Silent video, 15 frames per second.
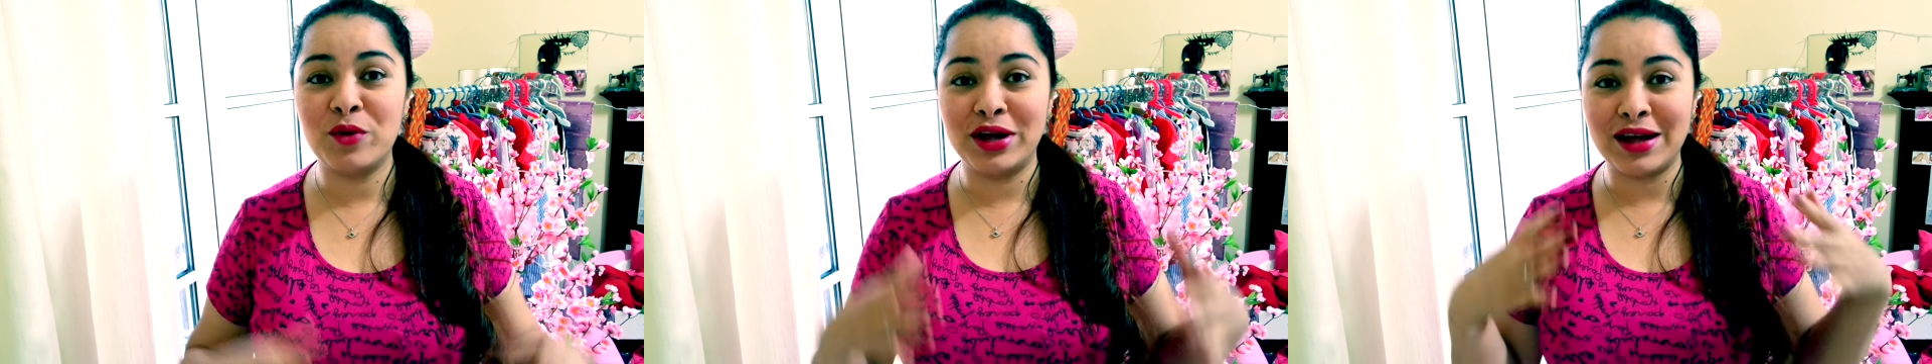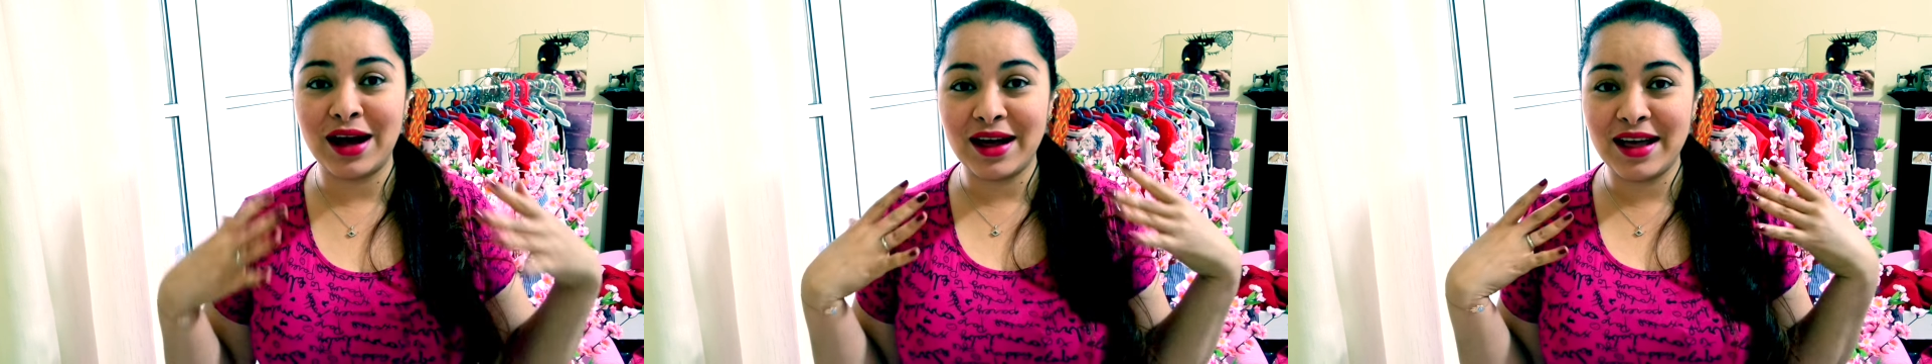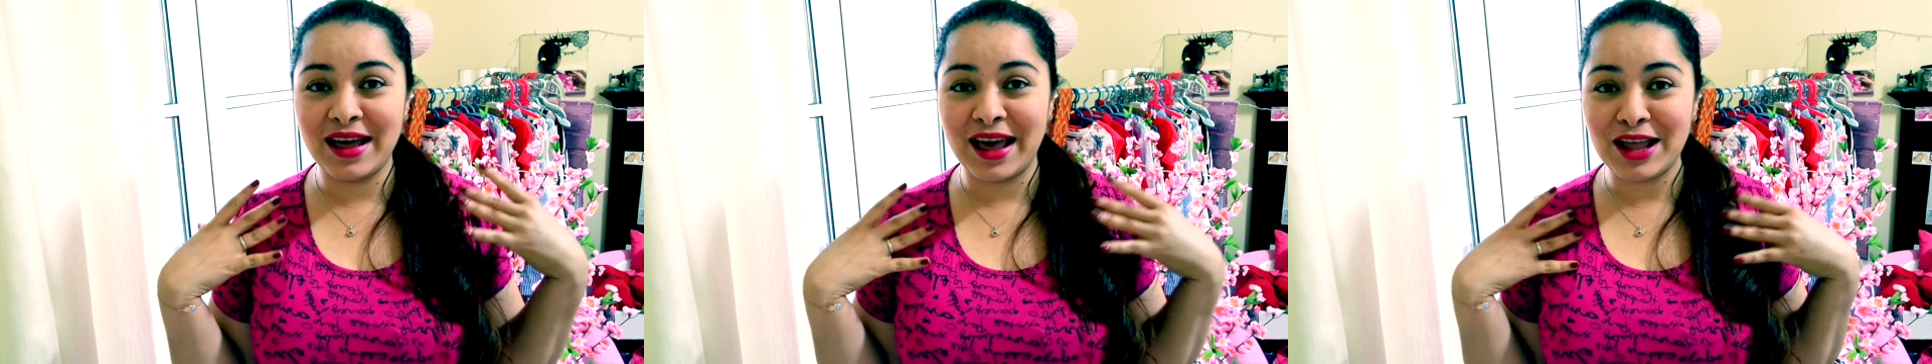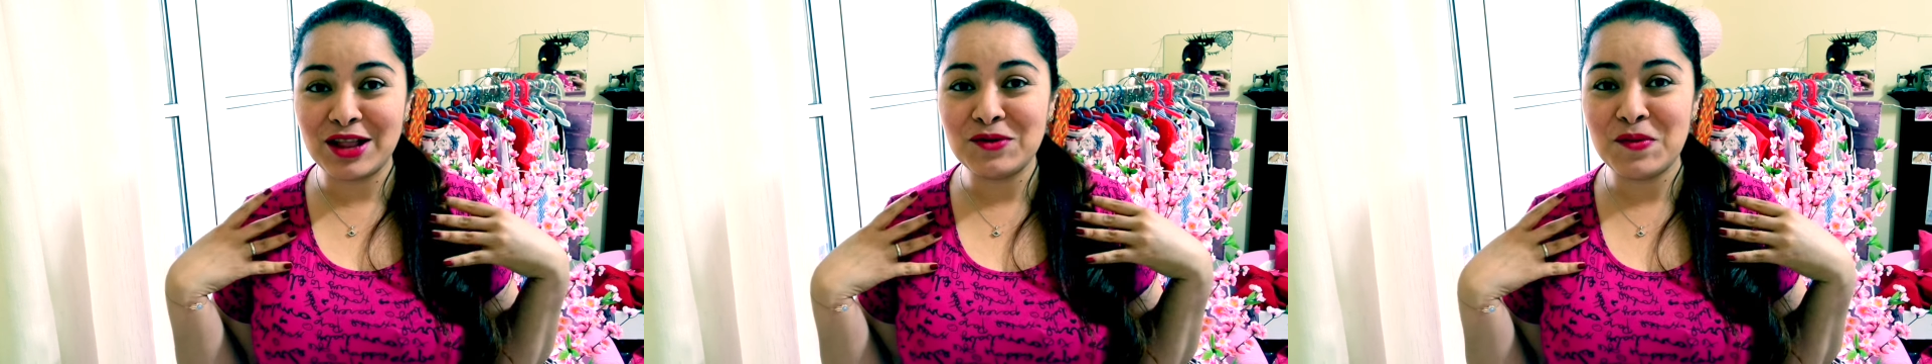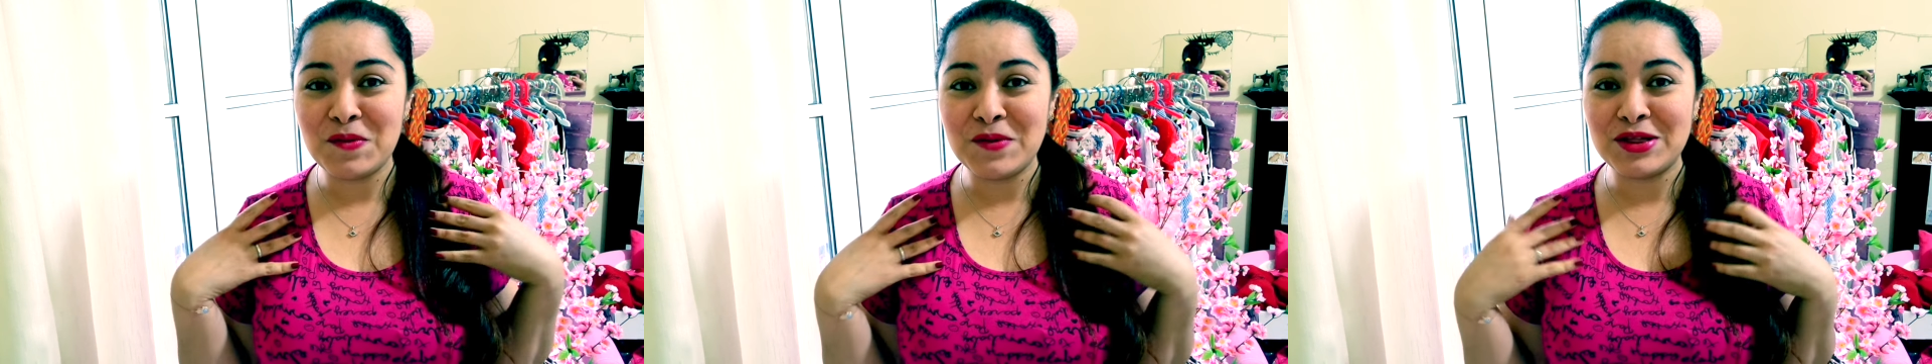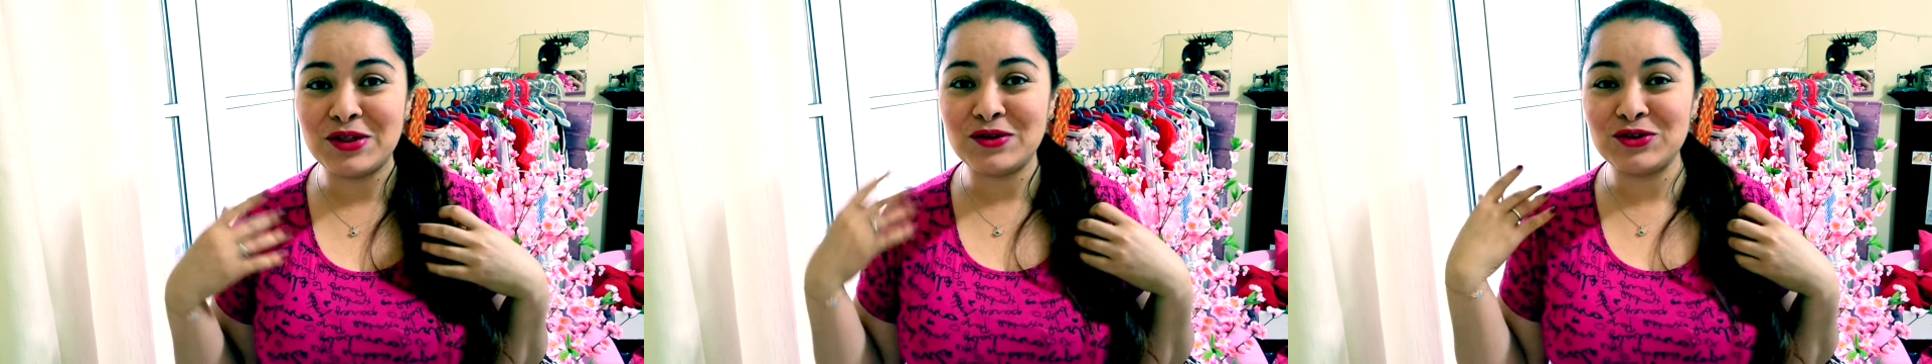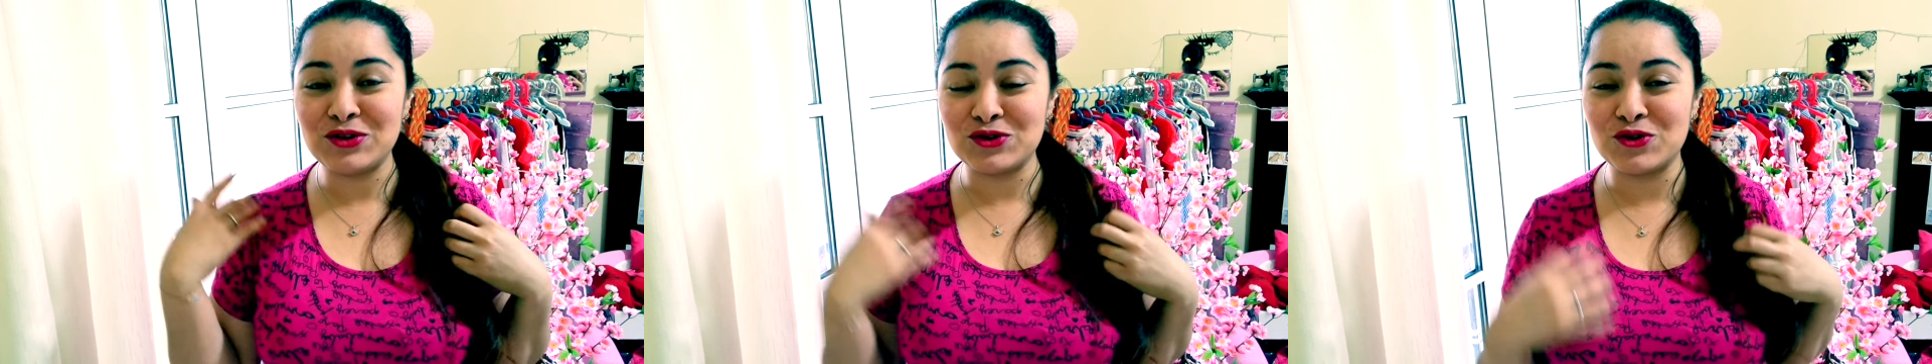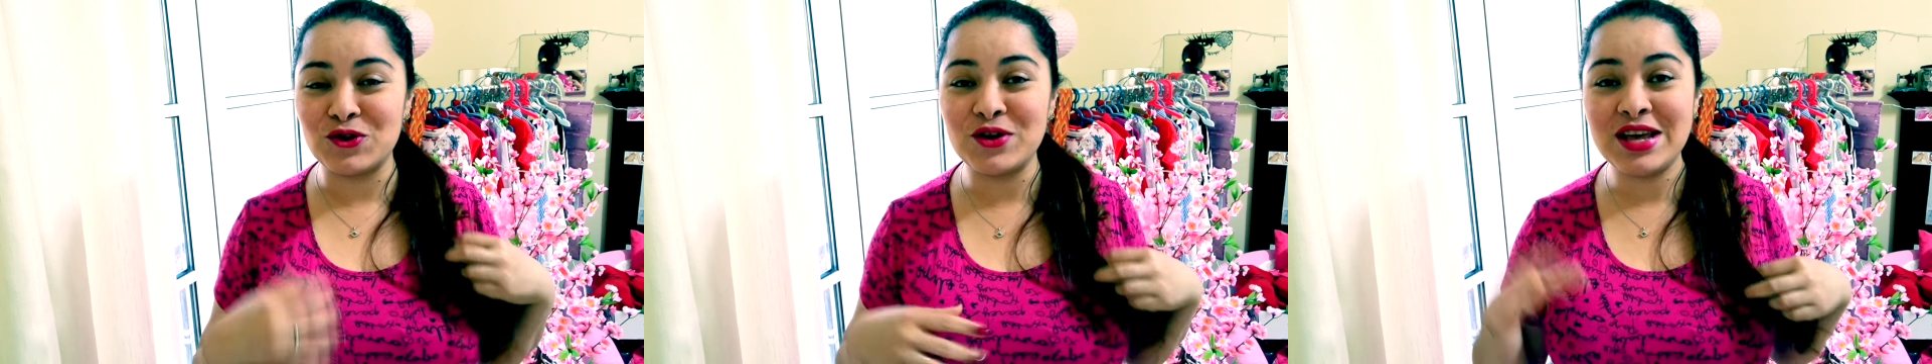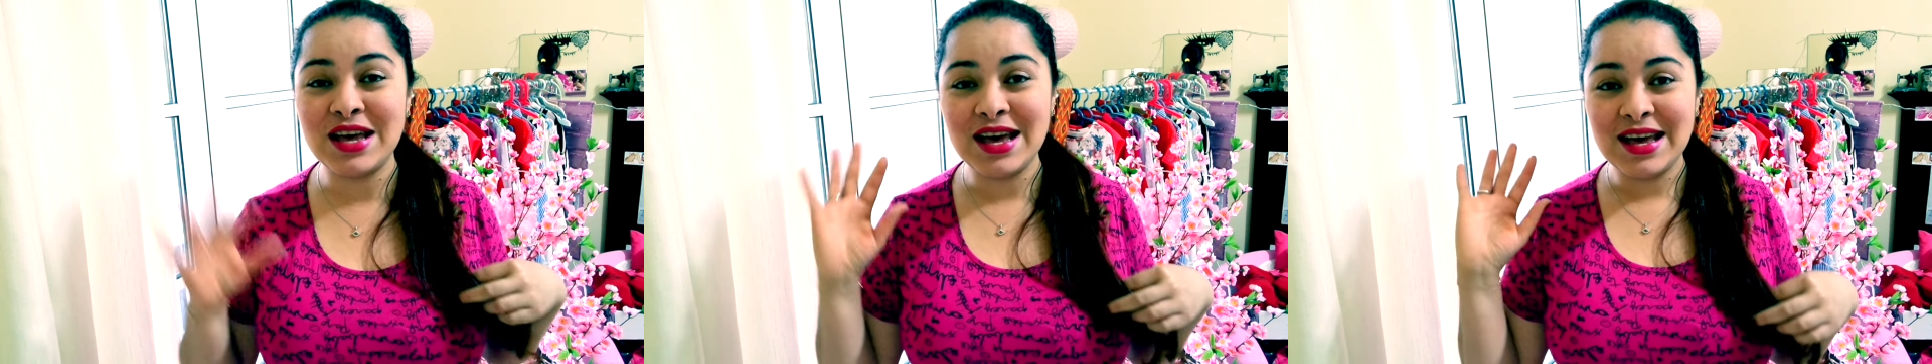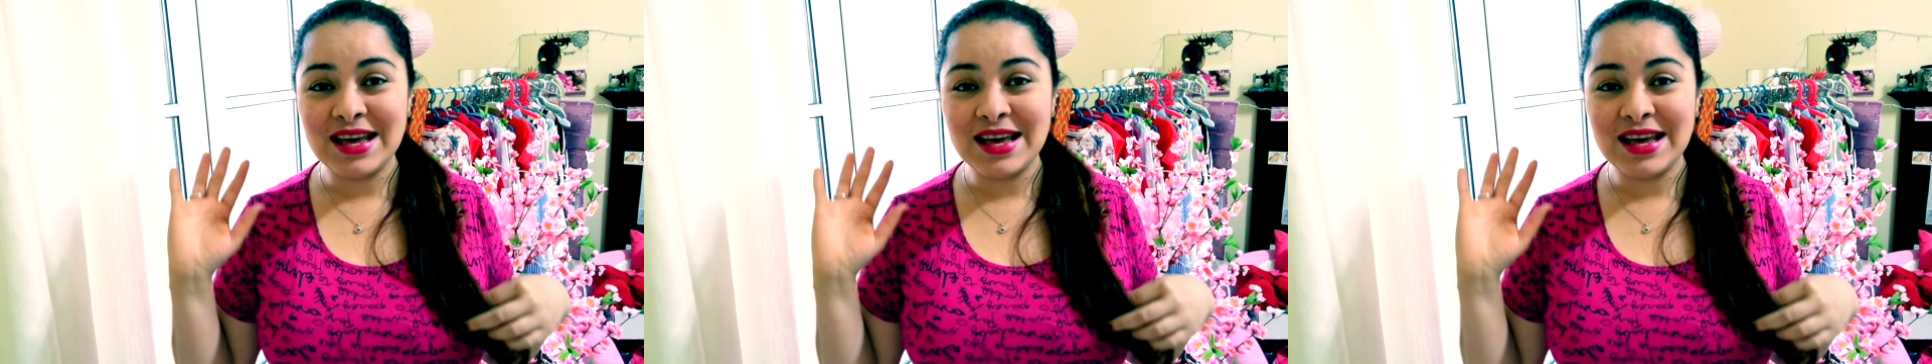pues en estos momentos yo soy